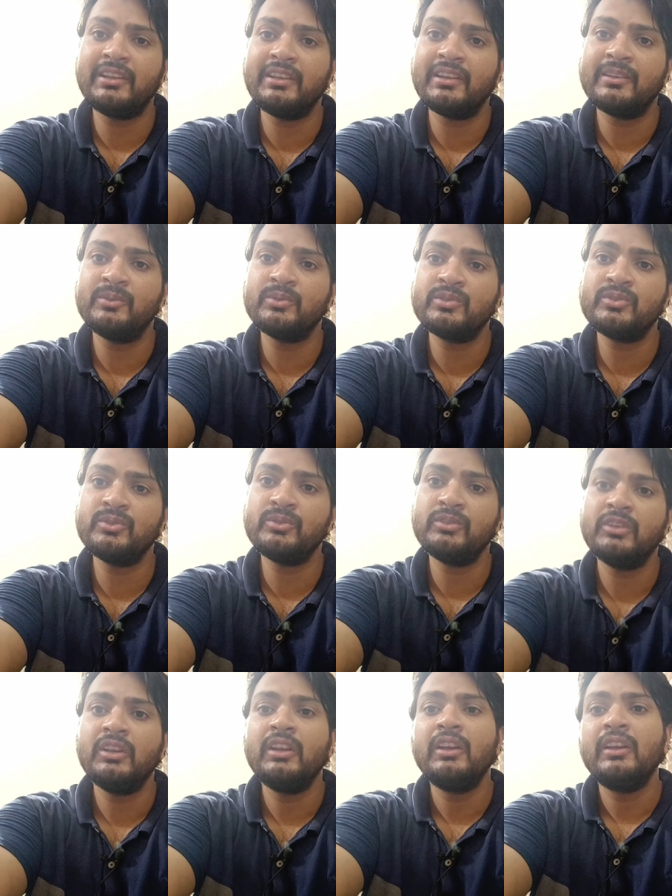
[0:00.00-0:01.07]
किया है दोस्तों
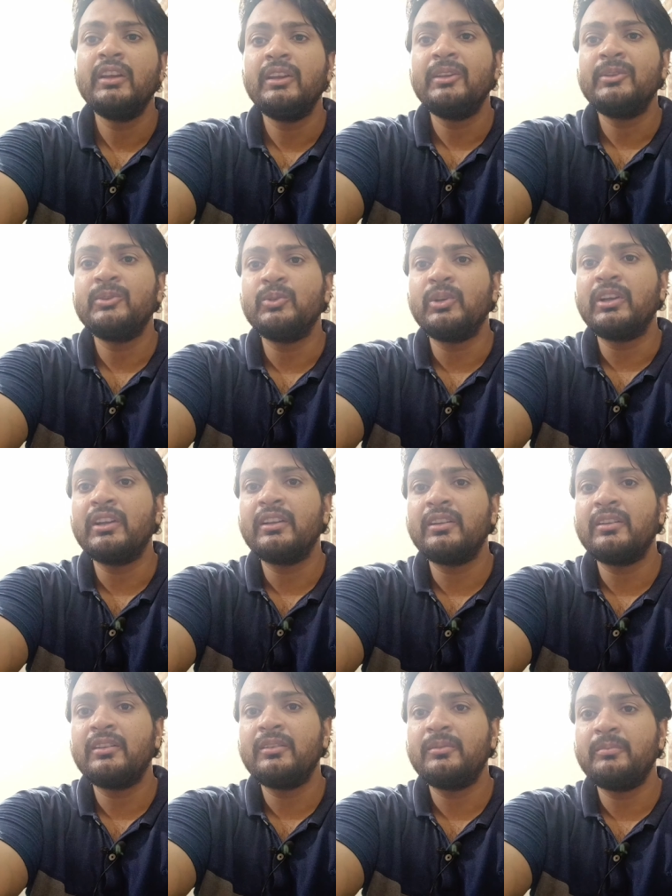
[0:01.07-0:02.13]
तो अगर
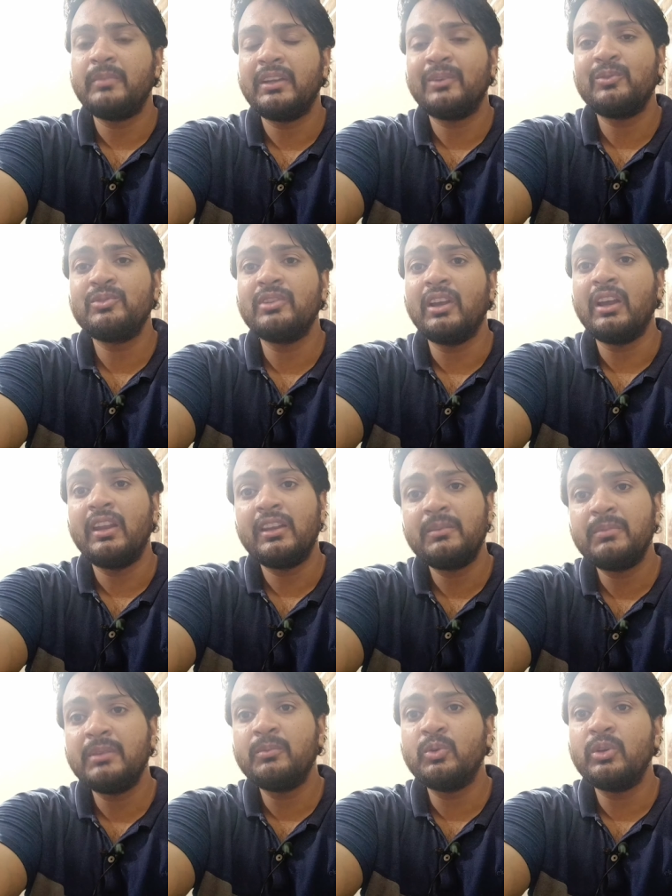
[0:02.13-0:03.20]
मैं कुछ गलत
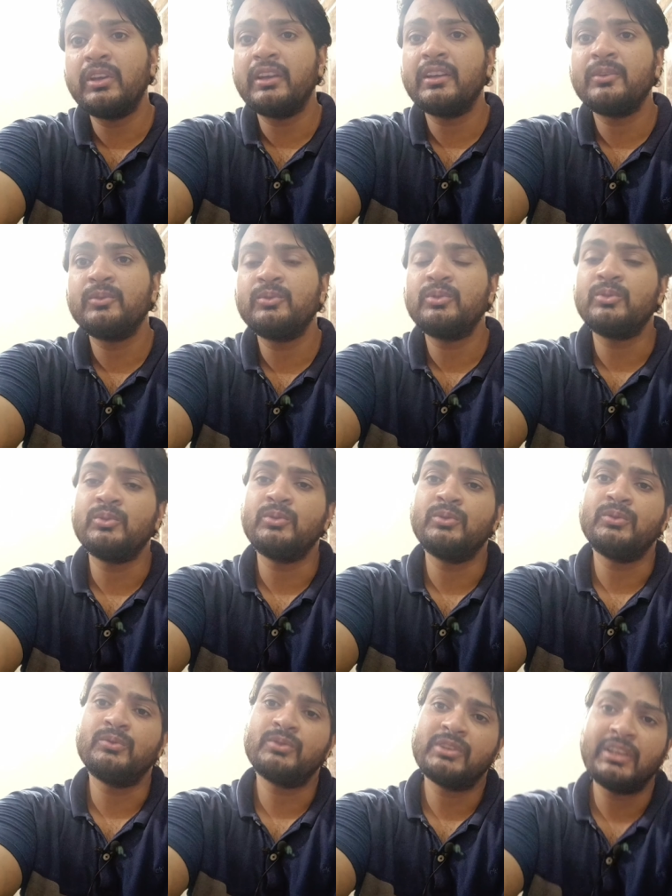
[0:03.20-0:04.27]
भी बोल गया हूँ तो
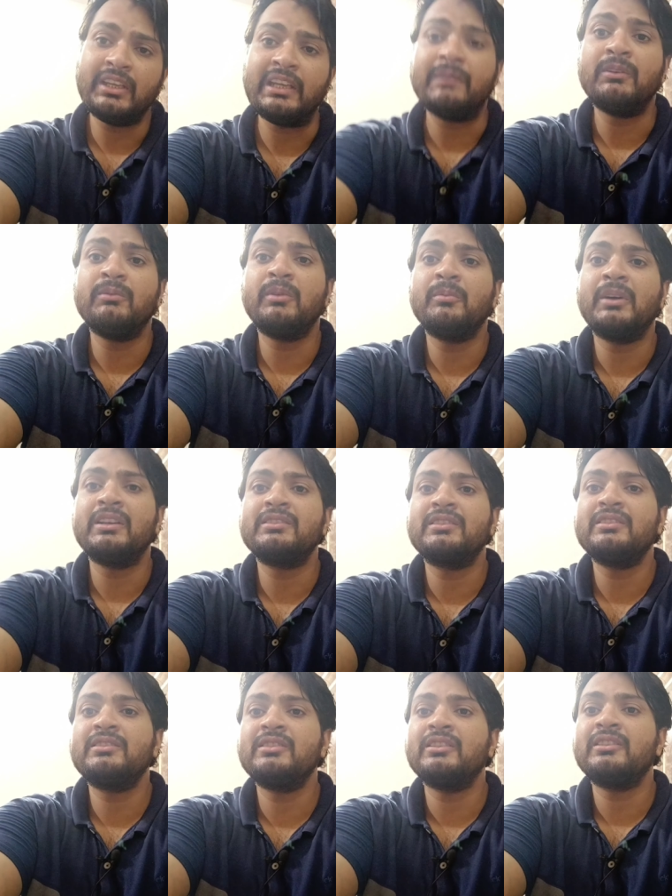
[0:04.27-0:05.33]
उसके लिए भी मैं
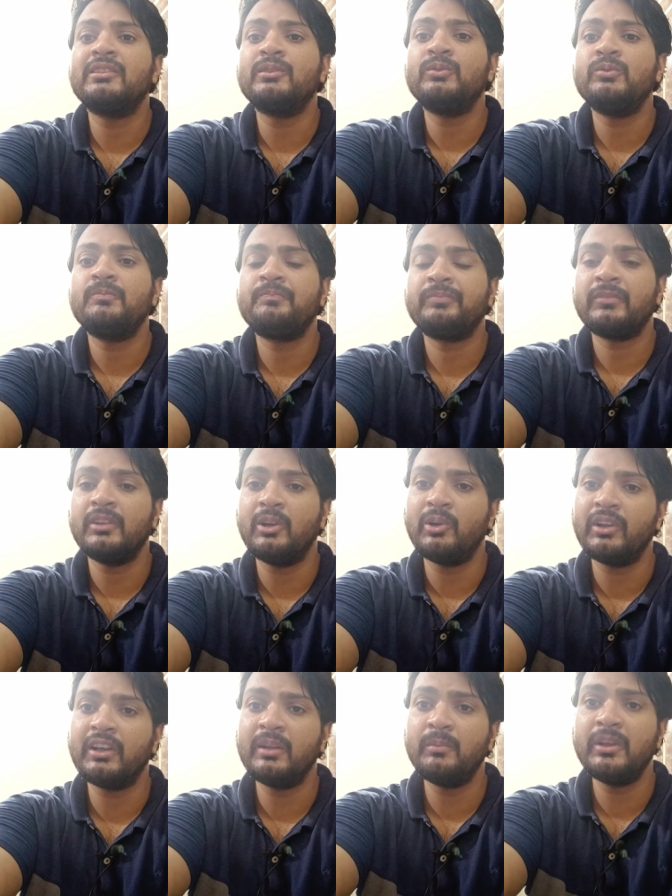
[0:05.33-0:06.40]
माजरत चाहता हूँ और
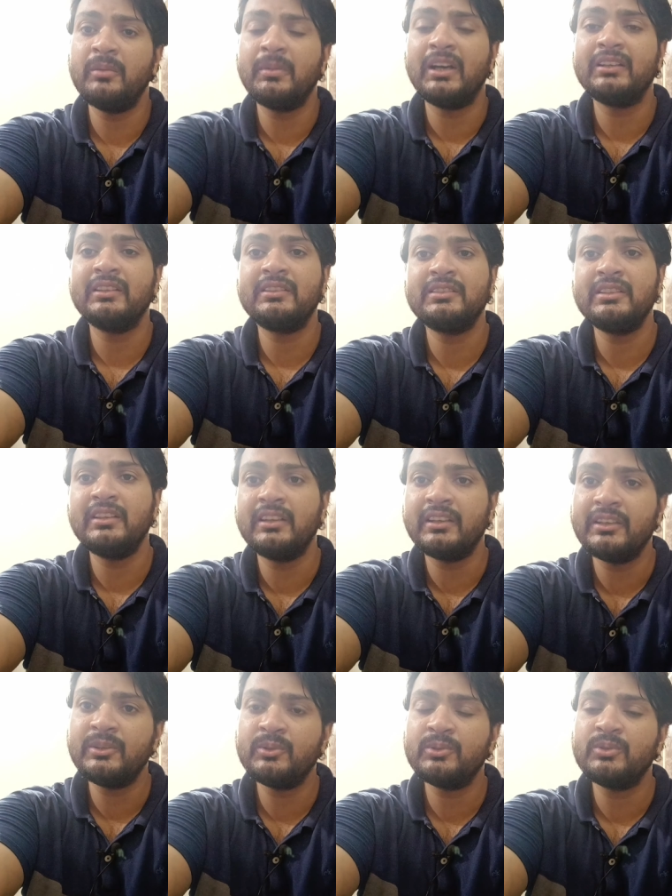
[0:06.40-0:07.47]
अगर मेरी बात अच्छी
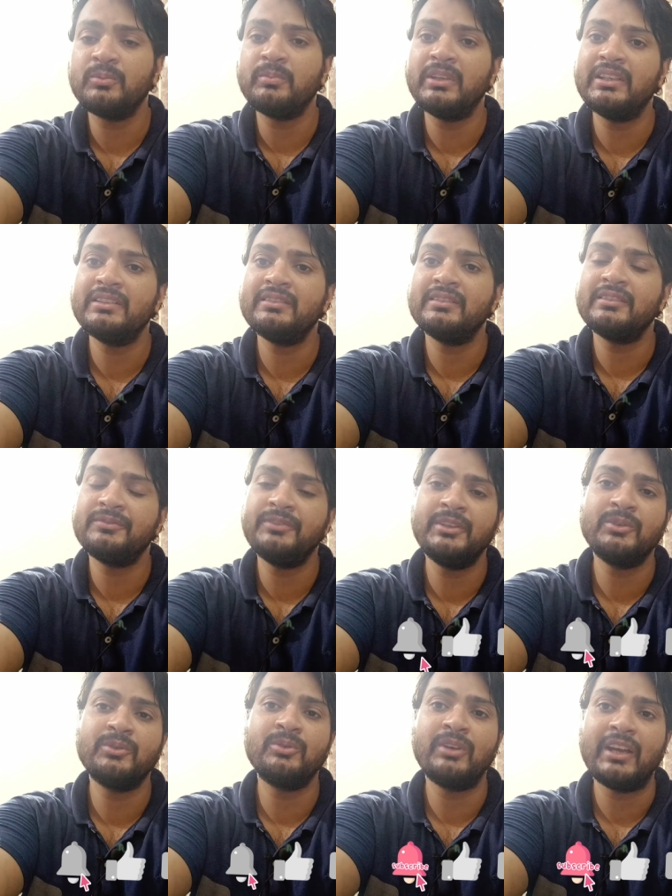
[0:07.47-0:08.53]
लगी हो तो प्लीज़ इस
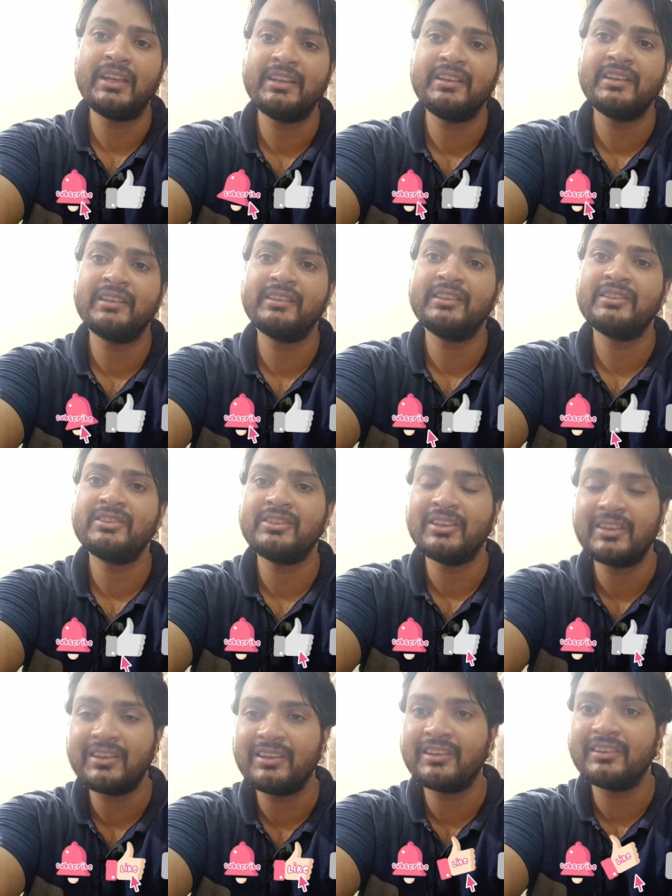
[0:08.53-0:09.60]
वीडियो को लाइक करना
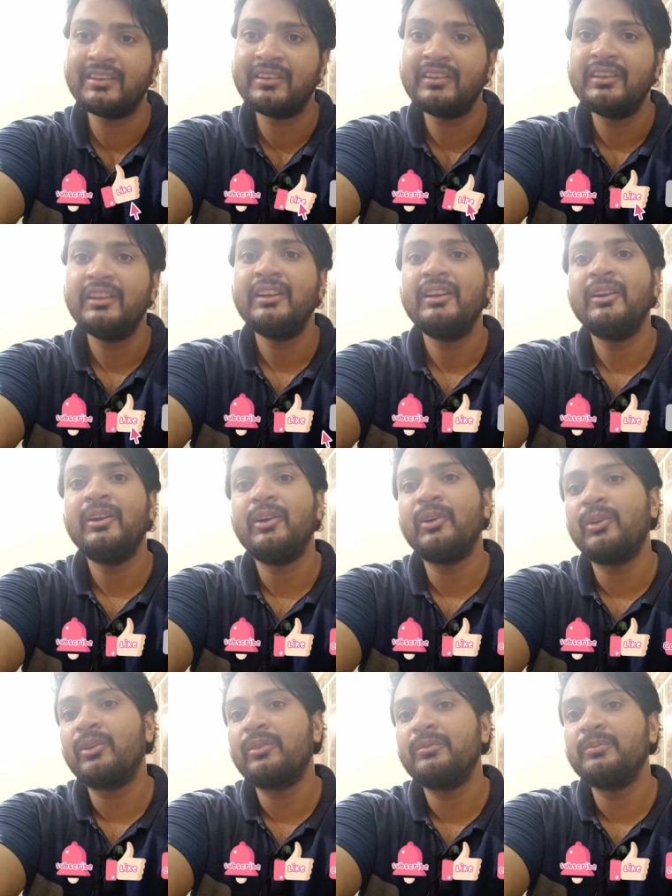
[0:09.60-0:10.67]
शेयर करना
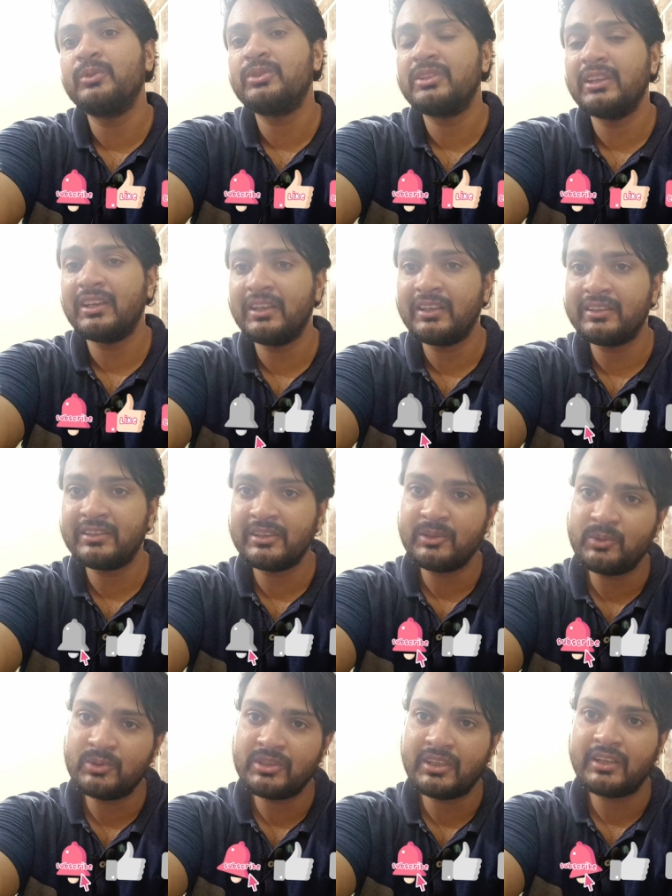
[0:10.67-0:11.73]
और मुझसे कनेक्टेड
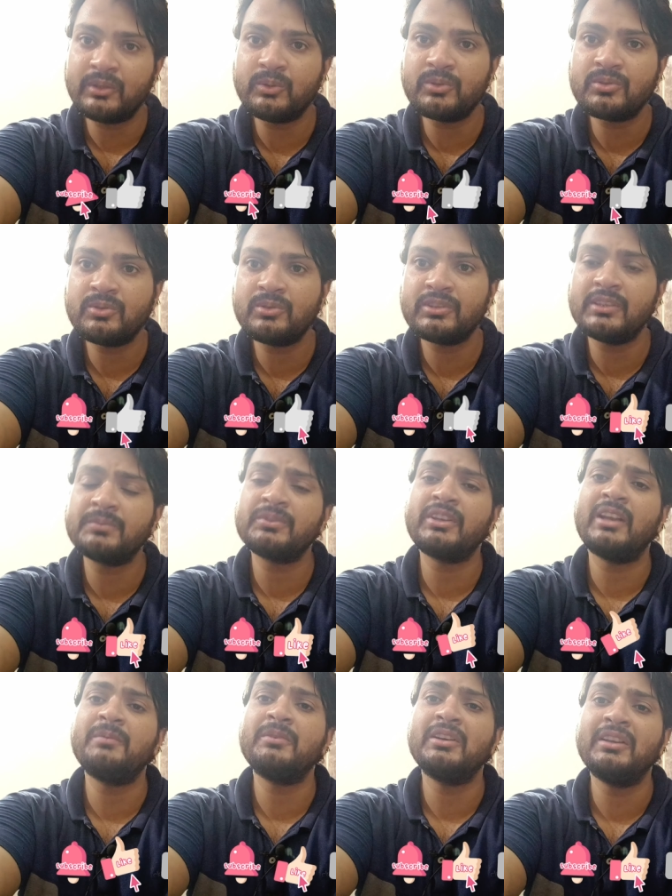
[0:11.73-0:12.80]
हो जाना दोस्तों
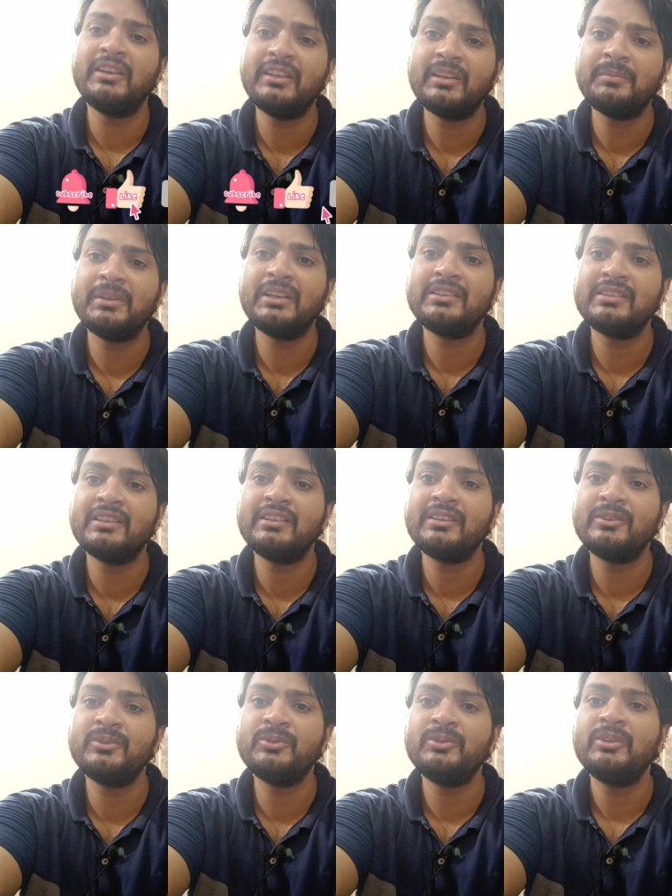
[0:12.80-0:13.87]
सब्सक्राइब कर लेना मेरे चैनल
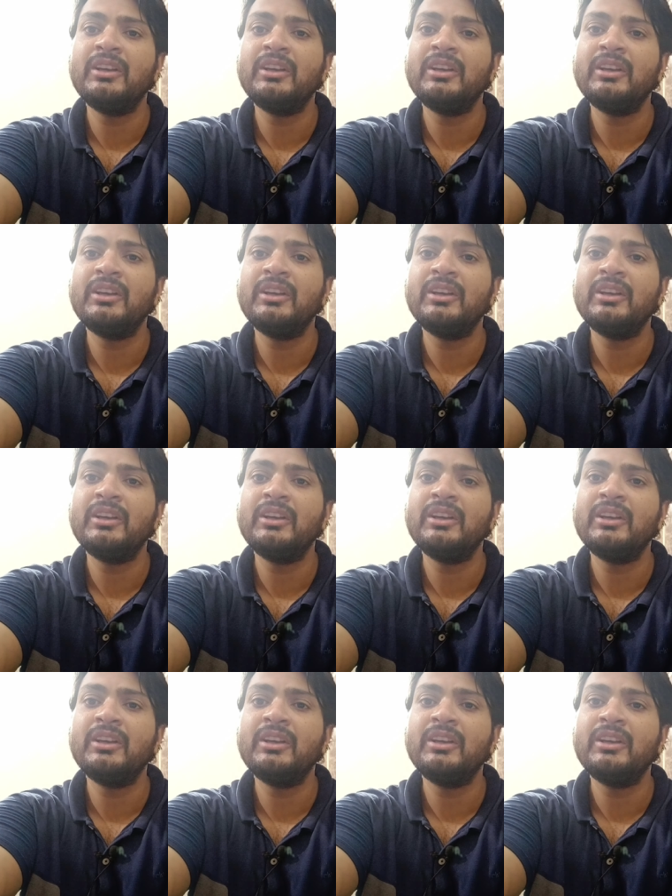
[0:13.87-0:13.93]
को